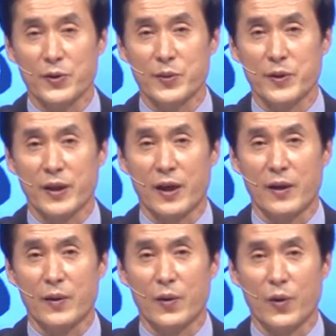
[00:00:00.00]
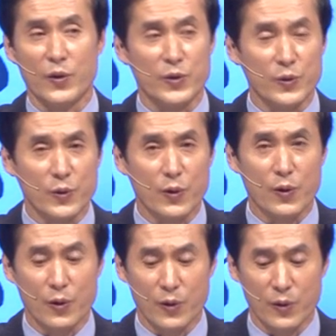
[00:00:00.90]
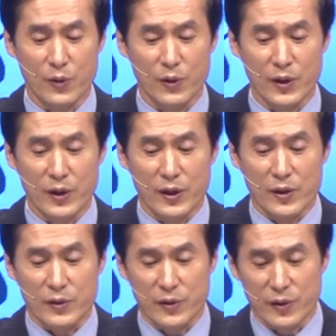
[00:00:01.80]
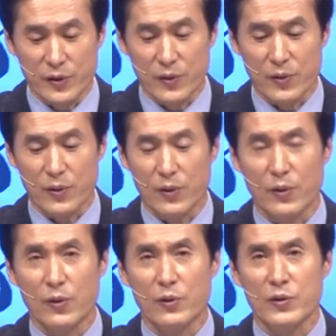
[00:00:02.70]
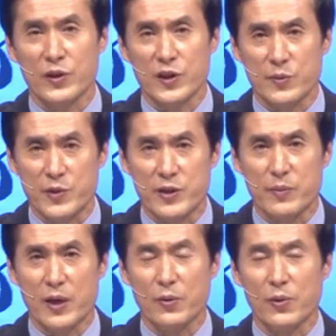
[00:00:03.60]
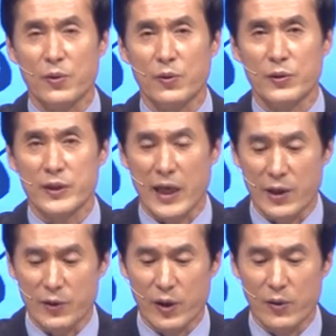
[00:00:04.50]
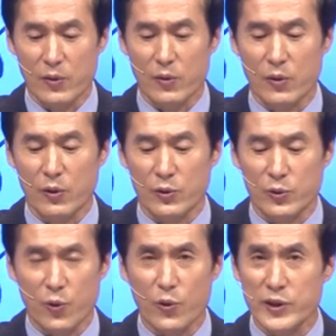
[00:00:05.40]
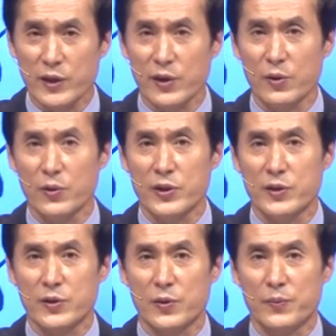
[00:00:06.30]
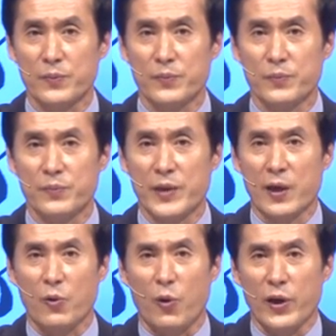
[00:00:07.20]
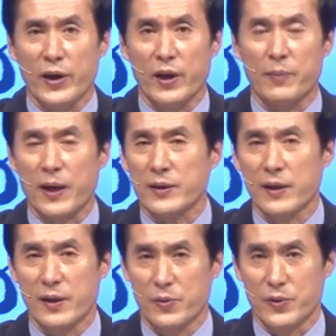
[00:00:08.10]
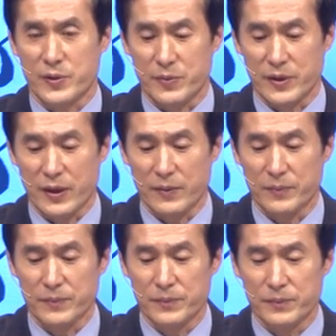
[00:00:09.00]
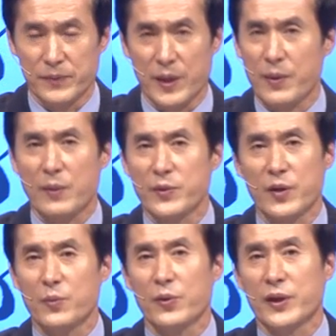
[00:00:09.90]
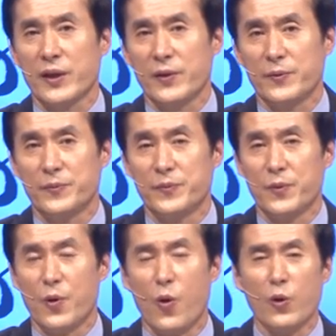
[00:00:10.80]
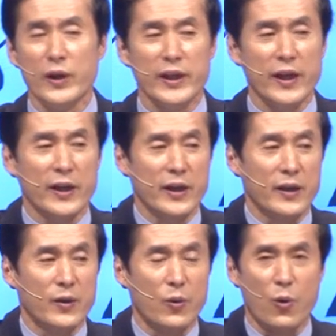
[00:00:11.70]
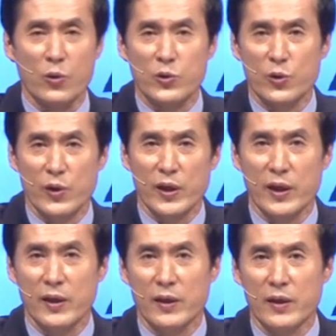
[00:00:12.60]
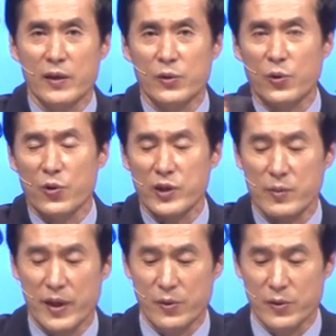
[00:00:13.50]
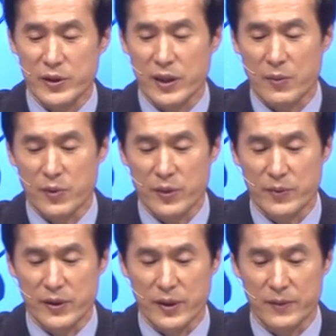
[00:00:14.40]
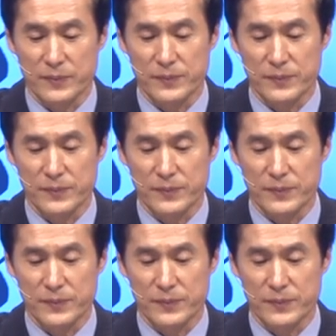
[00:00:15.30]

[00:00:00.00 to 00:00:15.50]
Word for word: 곳입니까? 어둡고 더럽고 침침하고 자유가 없고 통제되는 곳이죠. 내 권리가 박탈되는 곳입니다. 내 마음대로 못해요. 옥리에게, 옥졸에게 통제받는 것이 감옥입니다.